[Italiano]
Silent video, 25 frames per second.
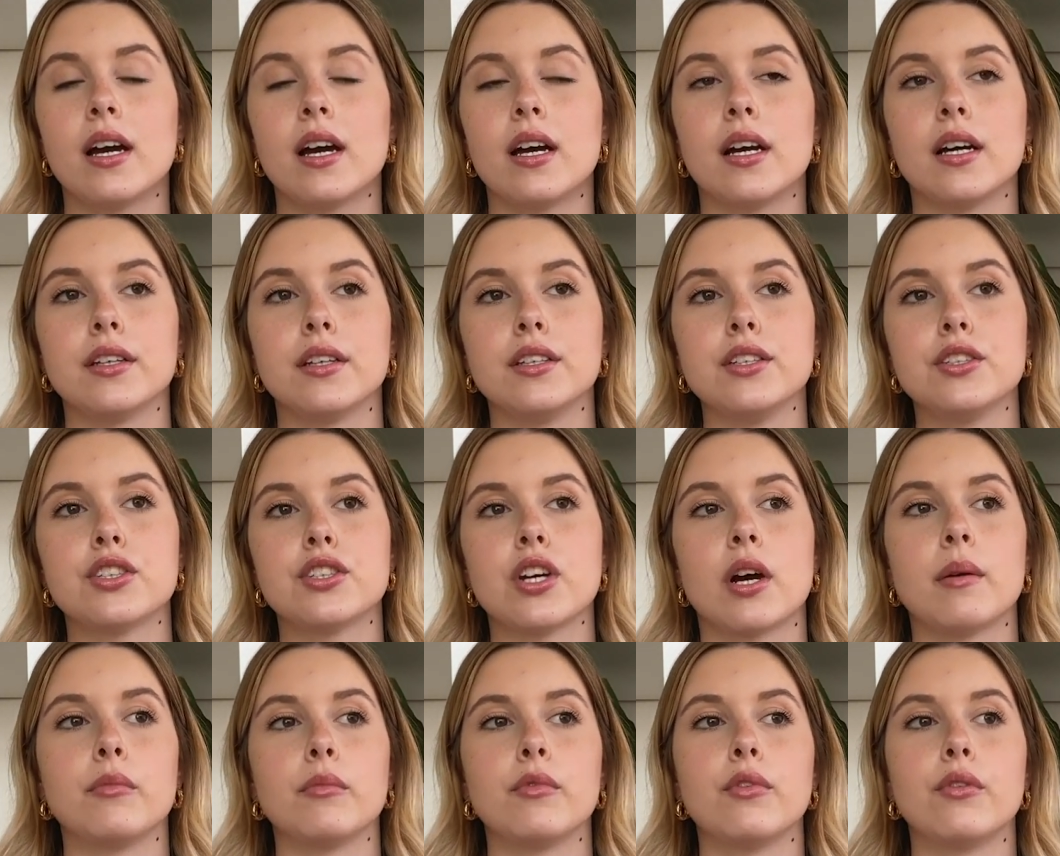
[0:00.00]
eh,
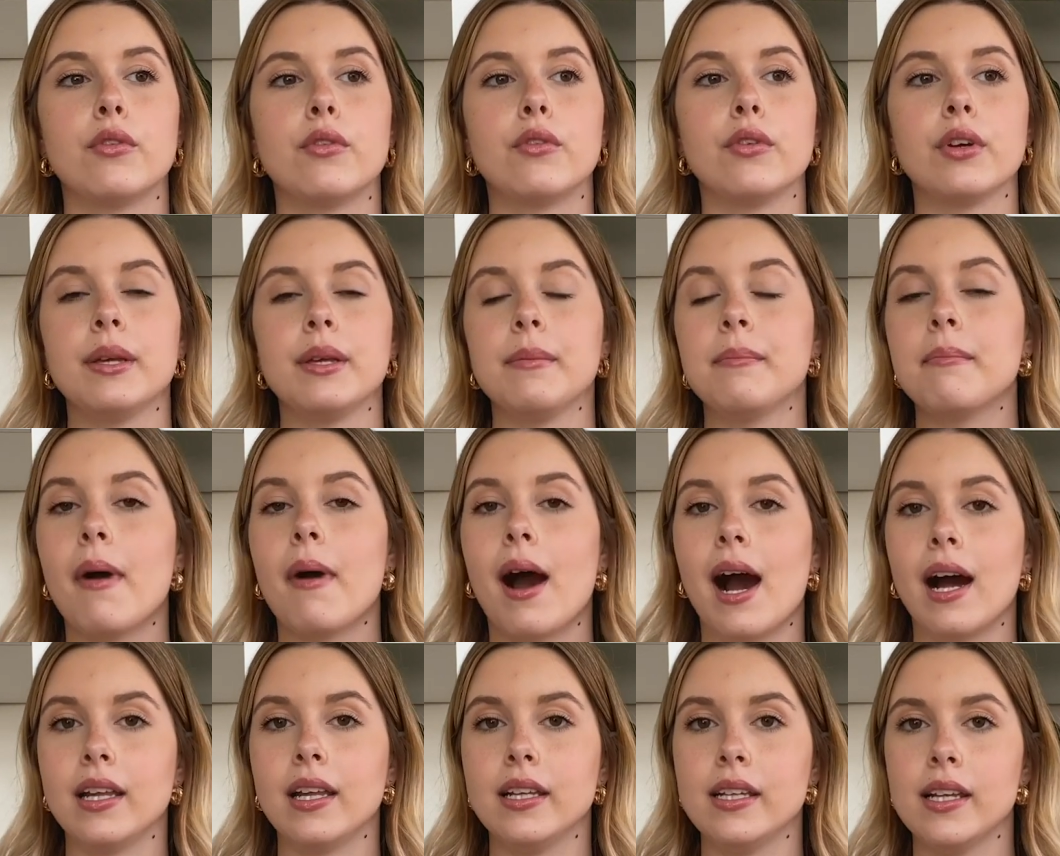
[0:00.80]
diciamo, in
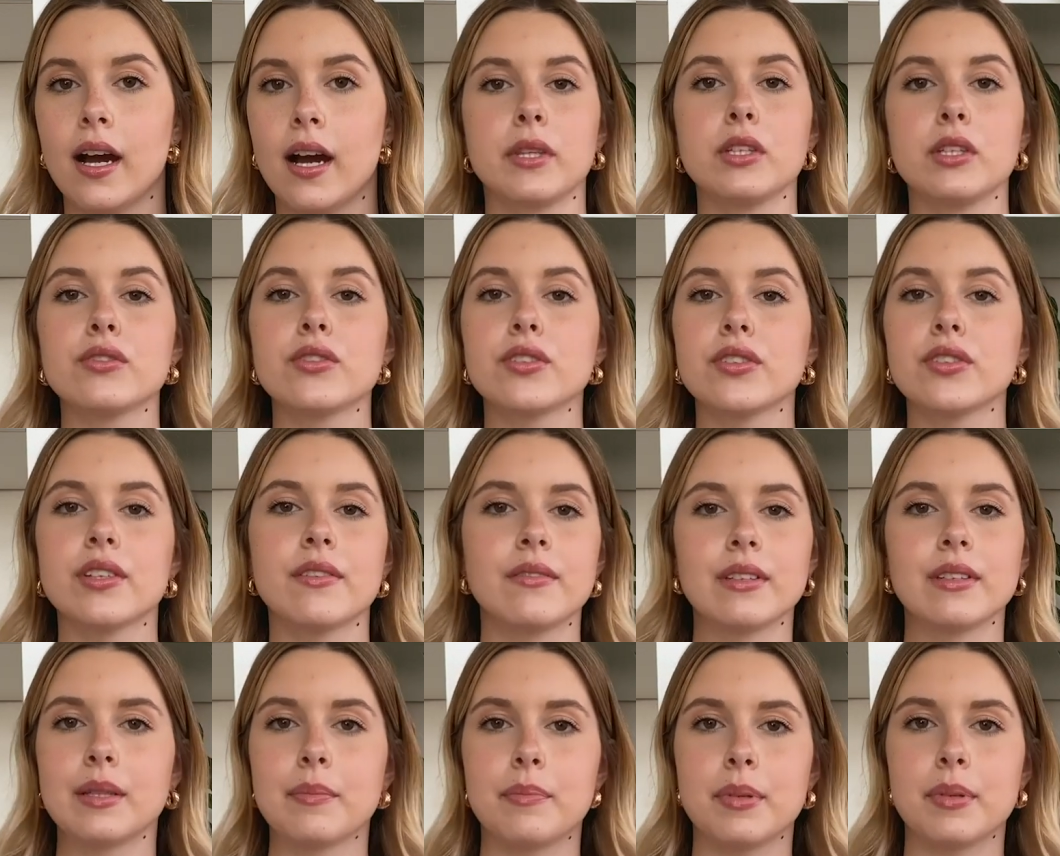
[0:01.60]
maglia. Non so se
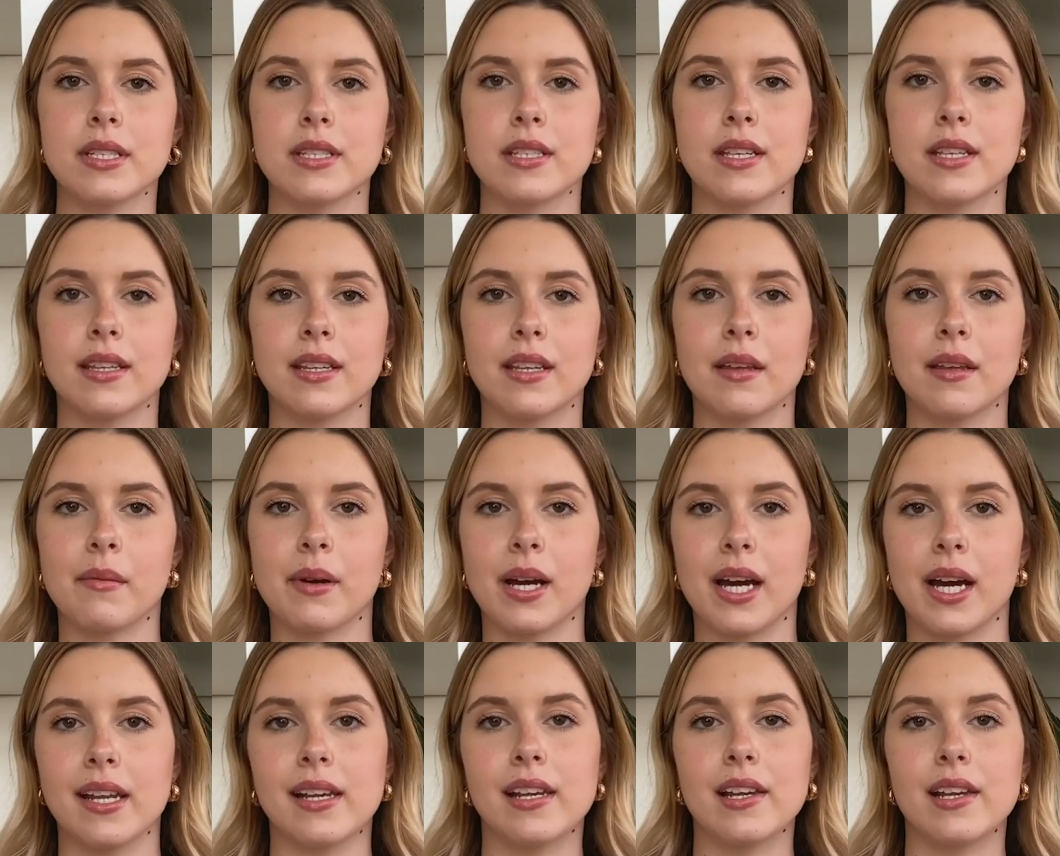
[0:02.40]
avete presente
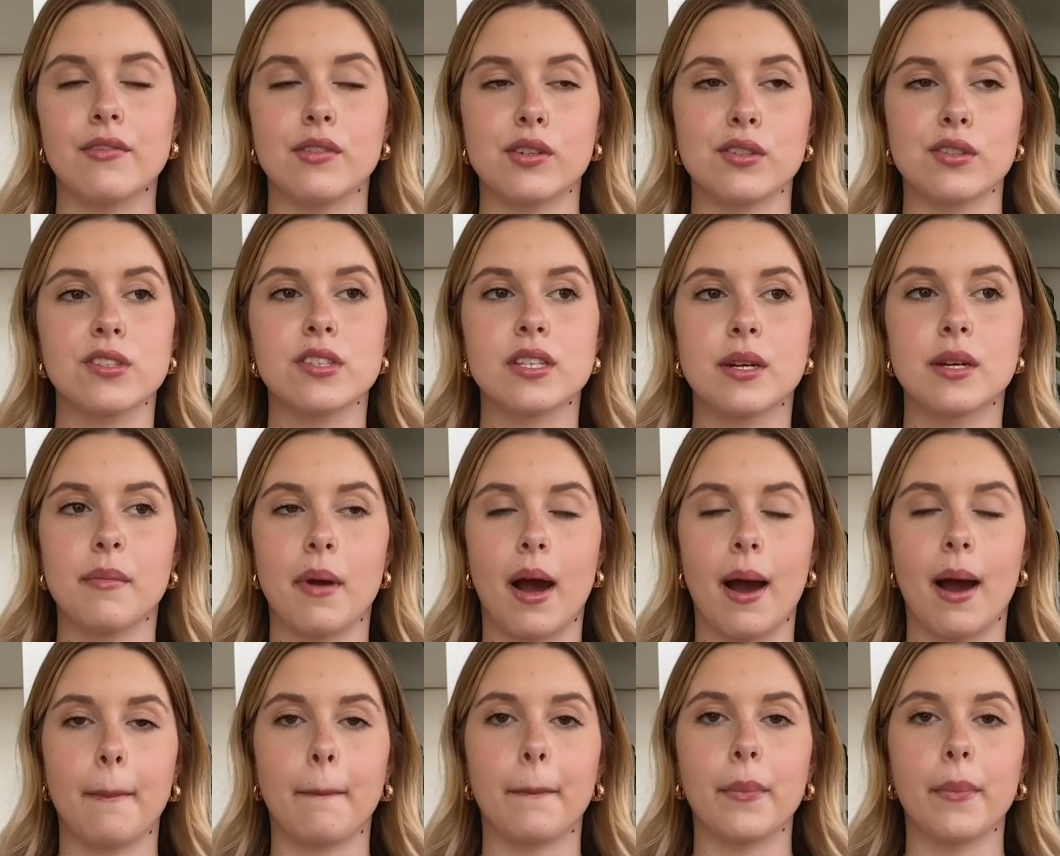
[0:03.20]
magari le vostre
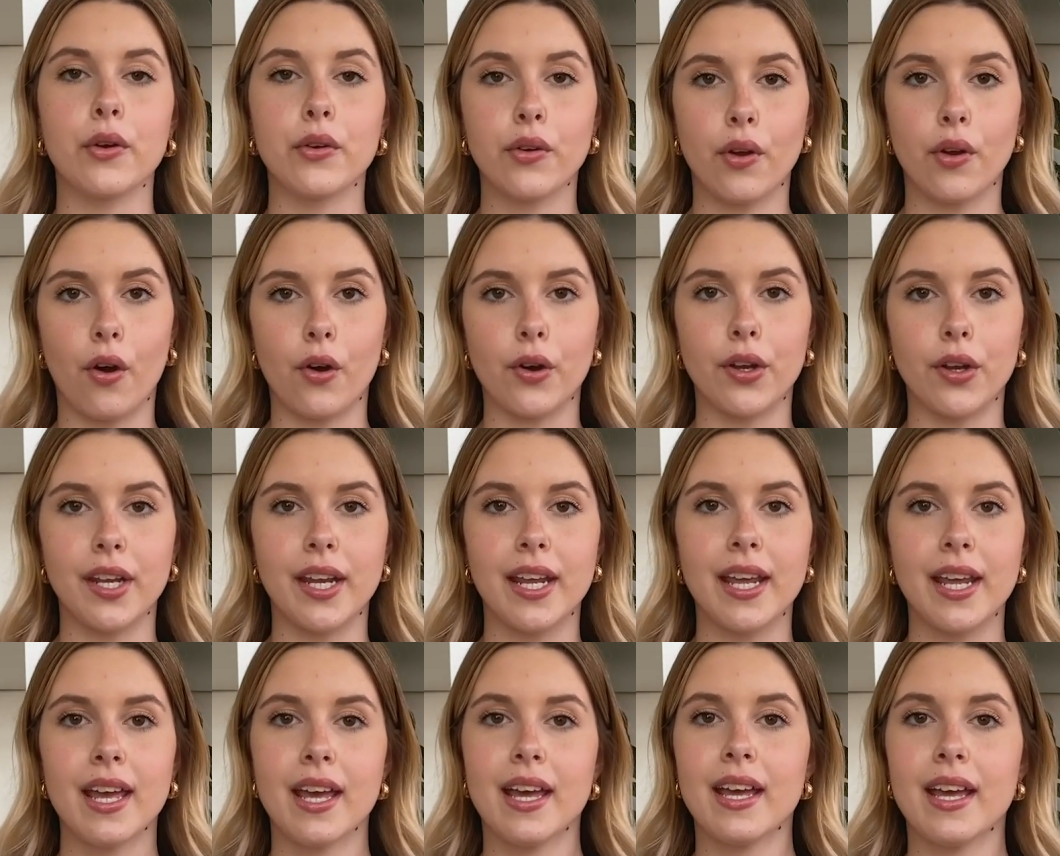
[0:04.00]
mamme o
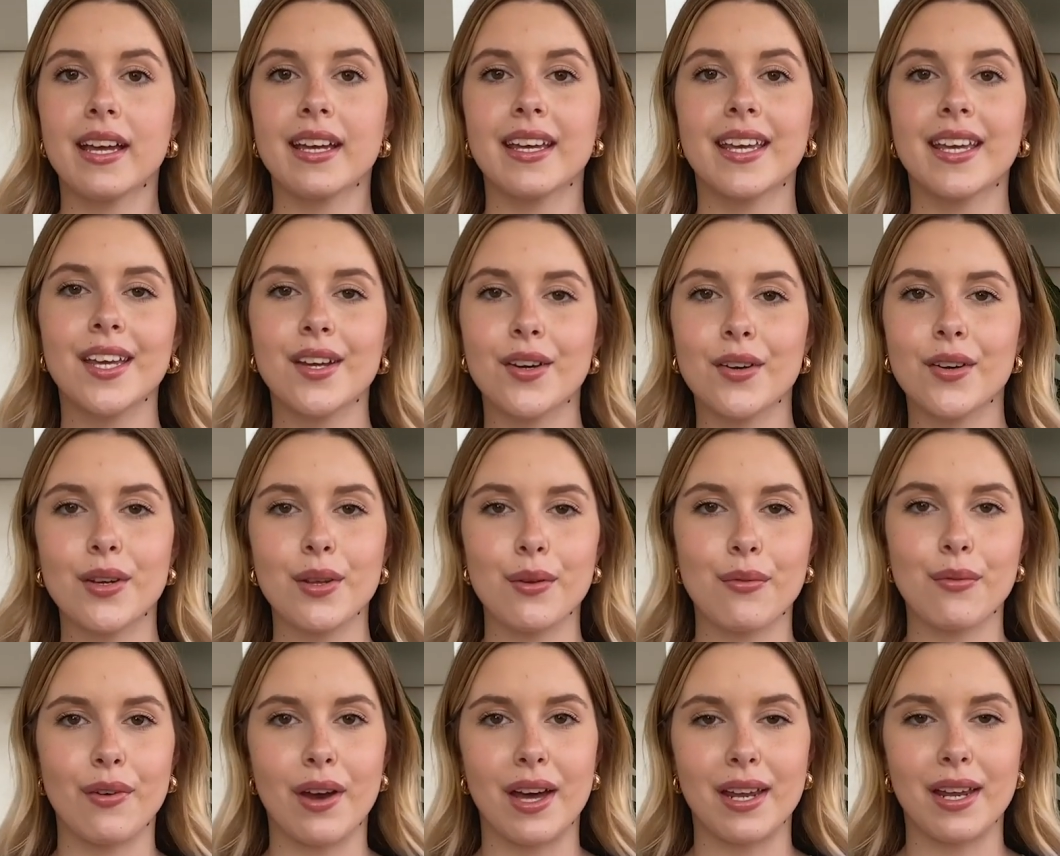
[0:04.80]
nonne che con
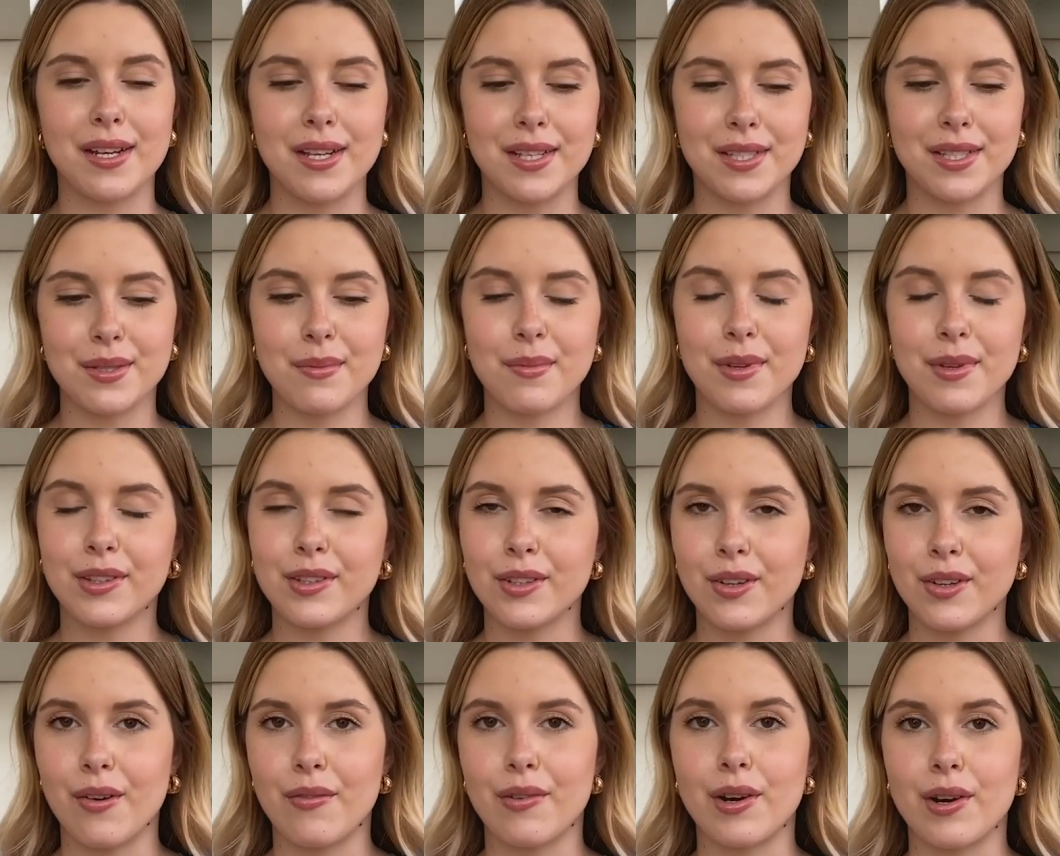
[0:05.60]
i ferri si
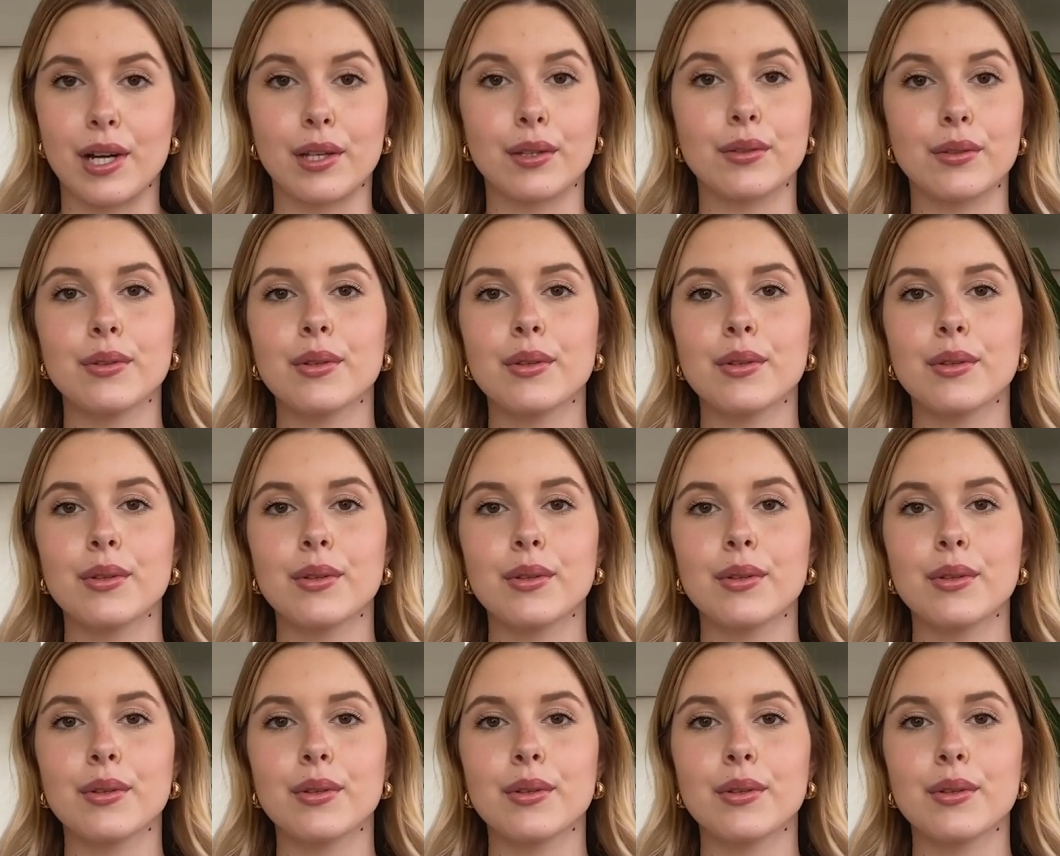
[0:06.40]
mettono a fare